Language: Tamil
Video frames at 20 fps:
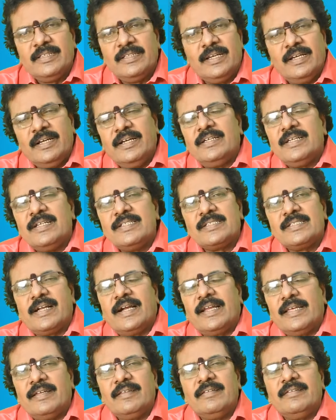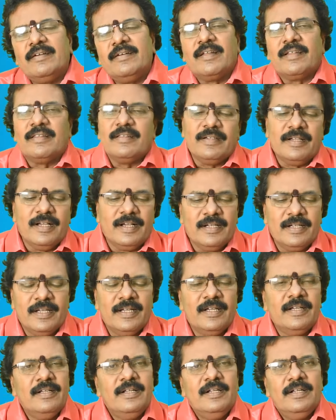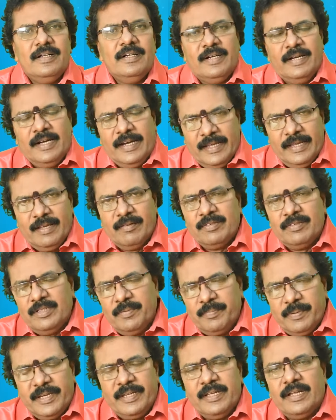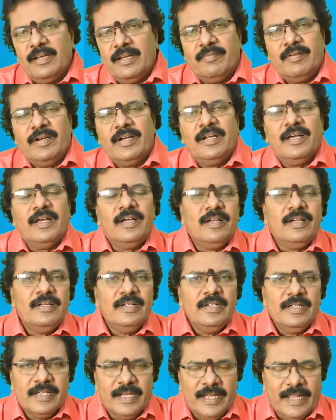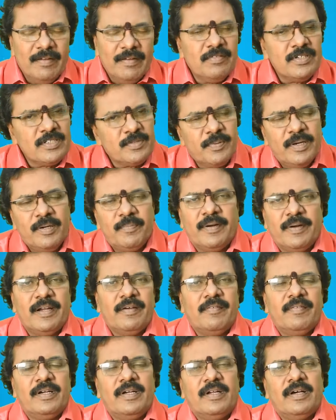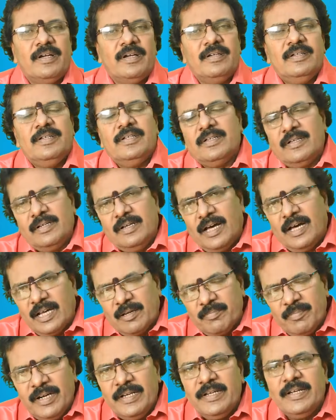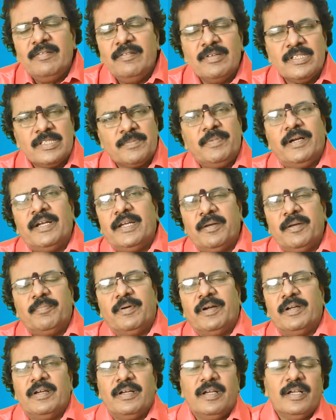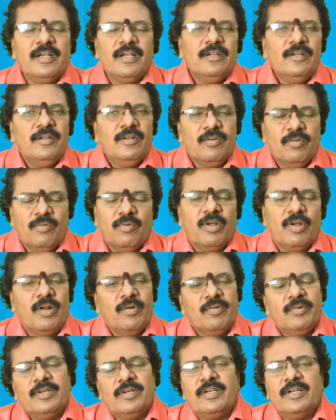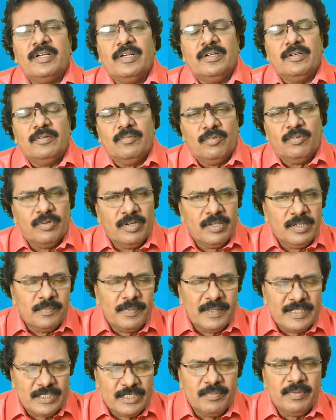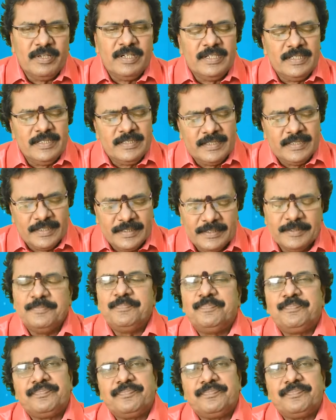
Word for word: இந்த ரிட்டர்ன்ஸ் கிடைக்குதுங்கிறதுக்காக நீங்கள் வந்து பெரிய லெவலில் இன்வெஸ்ட்மெண்ட் பண்ண வேண்டாம் நார்மல் இன்வெஸ்ட்மெண்ட்டே பண்ணுங்க ஓரளவுக்கு உங்களுக்கு பாசிபிலிட்டிஸ் இருக்குது